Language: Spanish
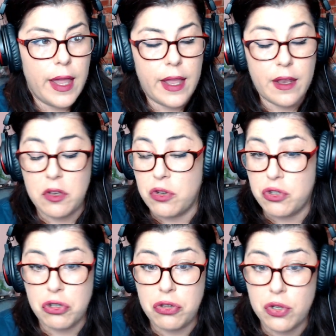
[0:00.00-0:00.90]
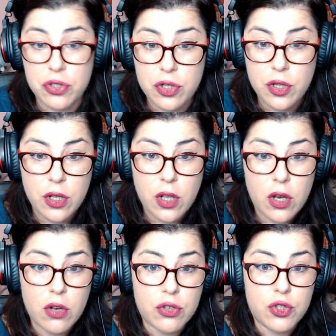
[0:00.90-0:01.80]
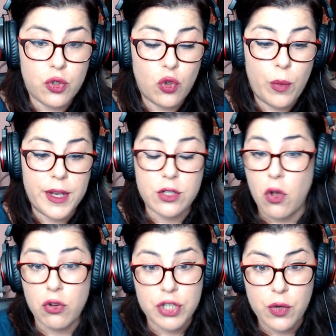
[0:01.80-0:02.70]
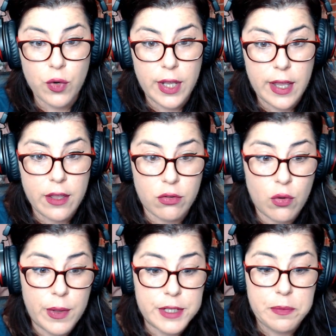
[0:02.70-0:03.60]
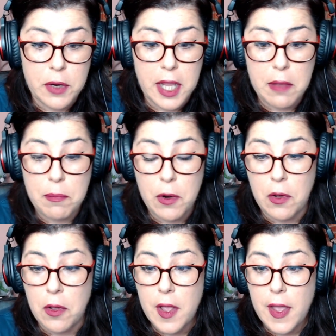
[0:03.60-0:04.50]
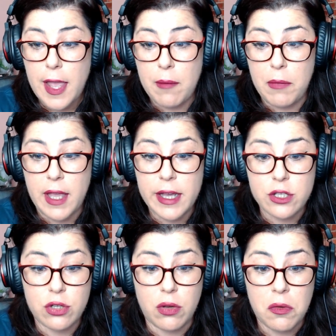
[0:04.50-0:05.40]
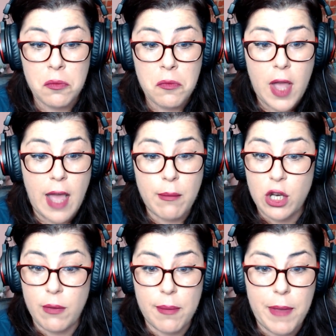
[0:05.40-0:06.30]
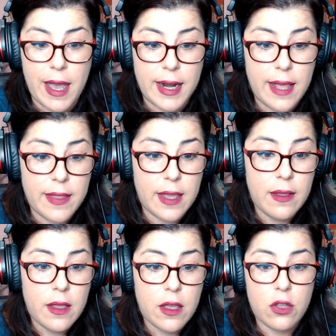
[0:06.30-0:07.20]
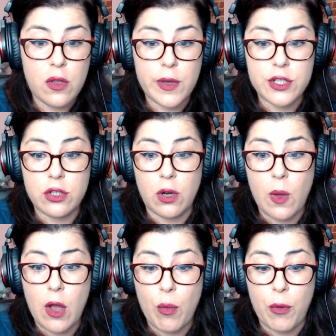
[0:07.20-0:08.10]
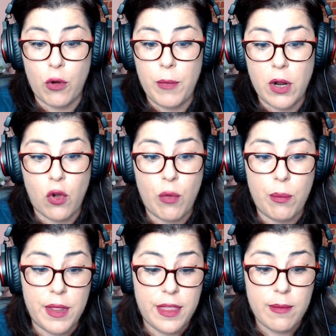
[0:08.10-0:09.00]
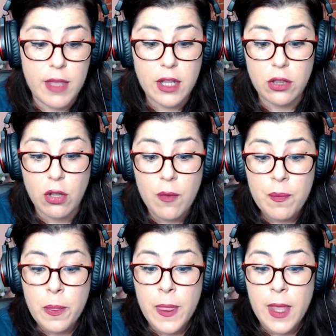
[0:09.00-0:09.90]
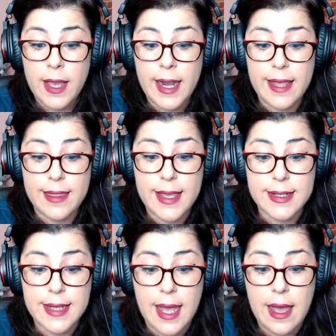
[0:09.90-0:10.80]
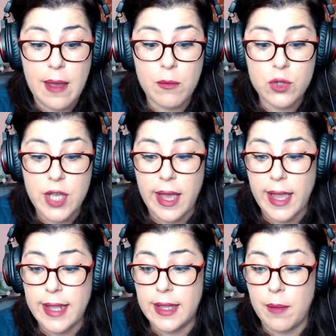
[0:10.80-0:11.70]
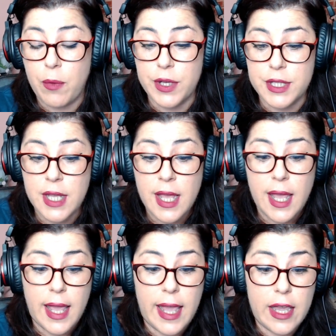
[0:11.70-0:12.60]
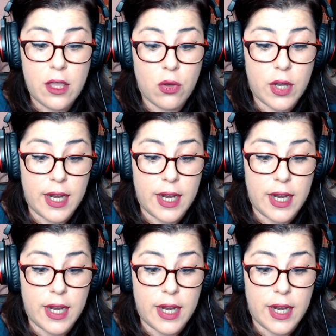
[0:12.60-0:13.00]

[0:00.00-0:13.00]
Eh, nosotros los youtubers o según y qué youtubers, por ejemplo, en mi caso a mí no me paga nadie, yo esto lo hago por mero convencimiento, gracias a mucha gente pues he ido